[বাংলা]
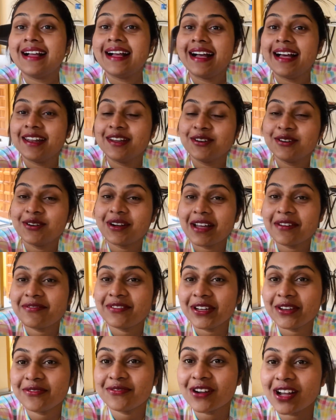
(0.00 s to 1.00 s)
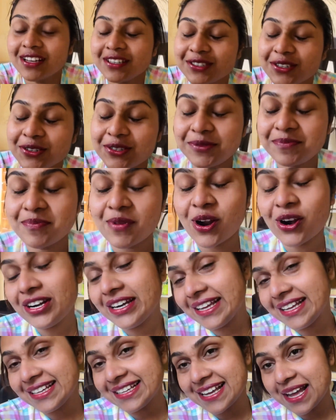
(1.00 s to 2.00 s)
হ্যালো ওয়ান গুড
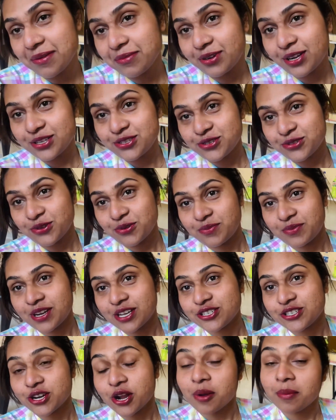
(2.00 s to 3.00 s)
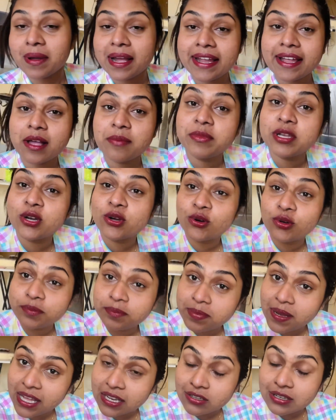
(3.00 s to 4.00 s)
মর্নিং কেমন আছো তোমরা সবাই আমি খুব
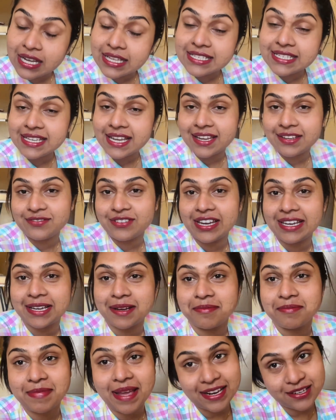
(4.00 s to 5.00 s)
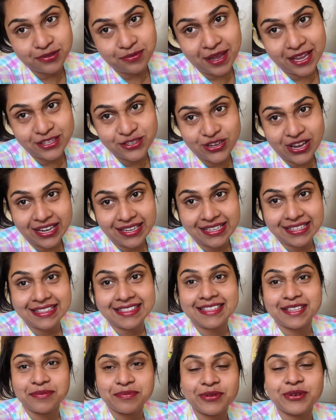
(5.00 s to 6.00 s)
ভালো আছি অ্যান্ড ওয়েলকাম ব্যাক টু মাই চ্যানেল
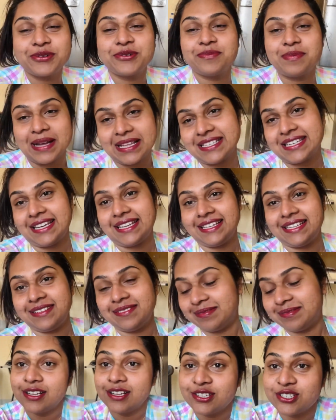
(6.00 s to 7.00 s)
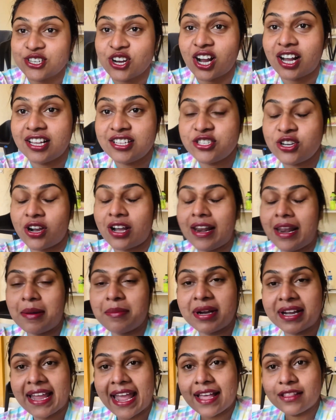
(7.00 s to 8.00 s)
দীপুর পাচালি সকাল সকাল
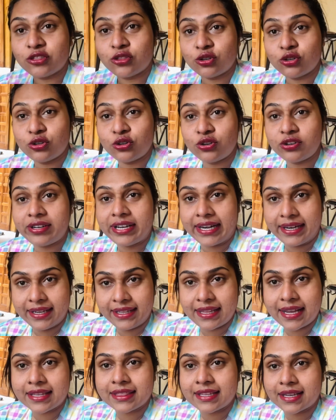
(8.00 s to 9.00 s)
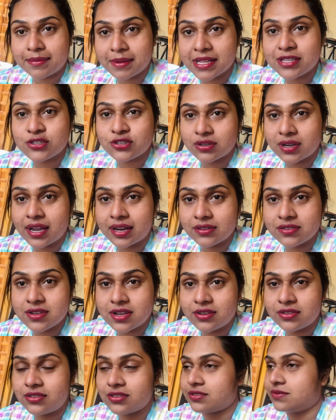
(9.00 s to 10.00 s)
আমাকে এত রেডি দেখতে পাচ্ছ কেন
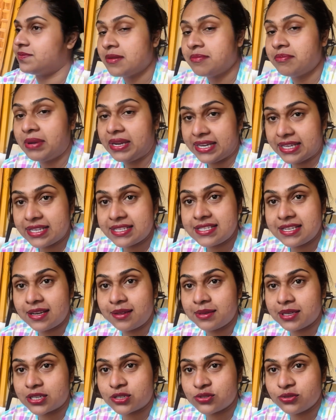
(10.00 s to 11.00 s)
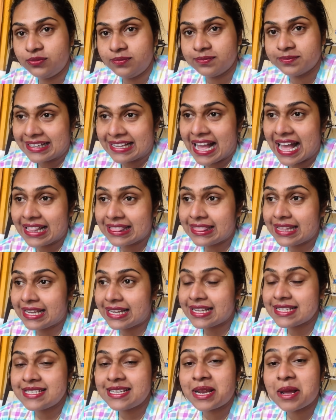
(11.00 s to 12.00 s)
জানো তো বেরিয়েছিলাম একটু আনতে
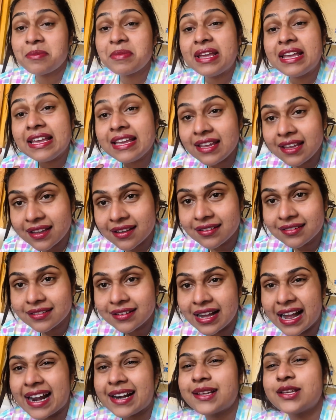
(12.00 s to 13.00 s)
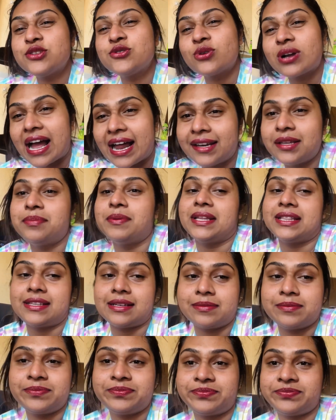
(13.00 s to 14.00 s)
গেছিলাম হিং আর কিছু কারি পাতা
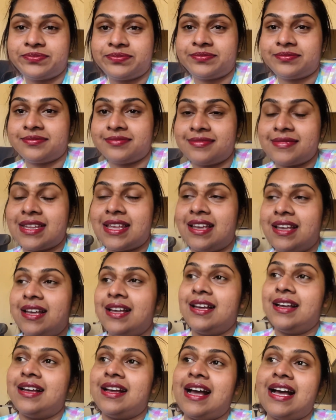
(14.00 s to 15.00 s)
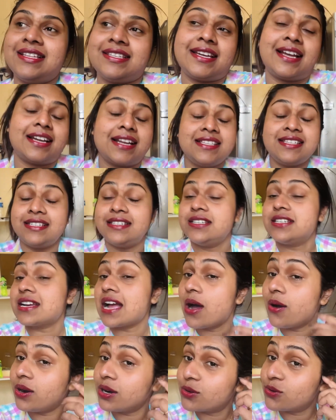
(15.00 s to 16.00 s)
আজকে একটা জিনিস
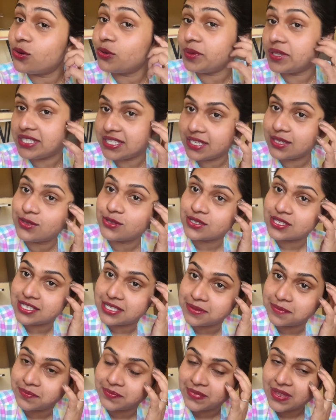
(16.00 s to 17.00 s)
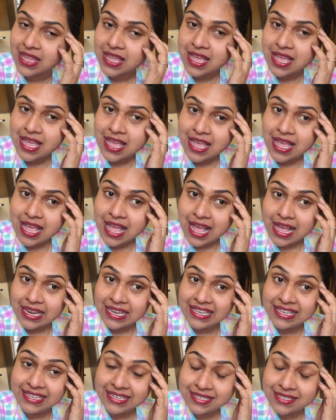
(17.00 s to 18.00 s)
খাওয়ার খুব ইচ্ছে করছে
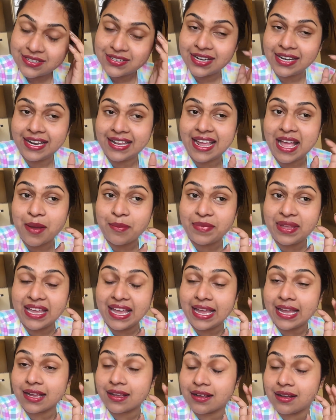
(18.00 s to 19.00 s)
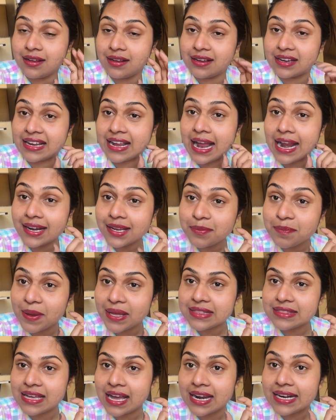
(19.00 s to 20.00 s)
লিটারেলি আমি এই কারি
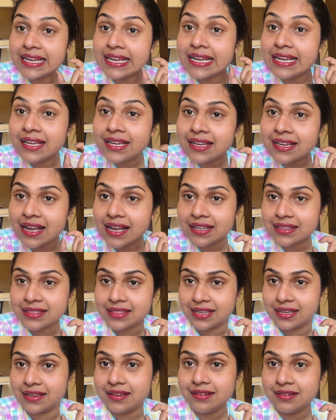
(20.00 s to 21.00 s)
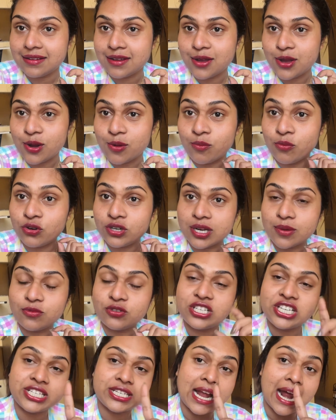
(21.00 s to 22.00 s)
পাতা আর হিং আনতে
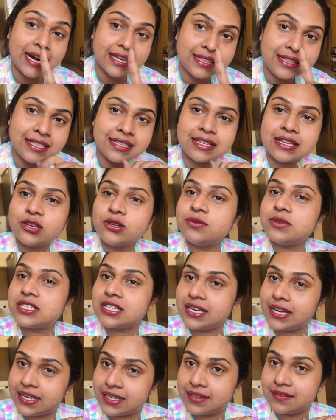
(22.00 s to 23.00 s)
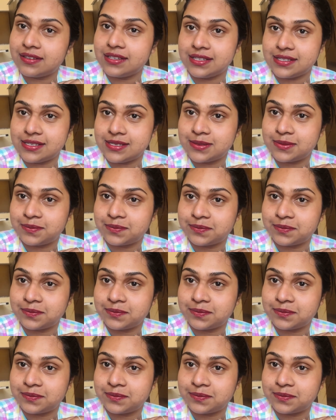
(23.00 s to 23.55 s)
মোটামুটি সাড়ে তিন কিলোমিটার হেঁটে ফেলেছি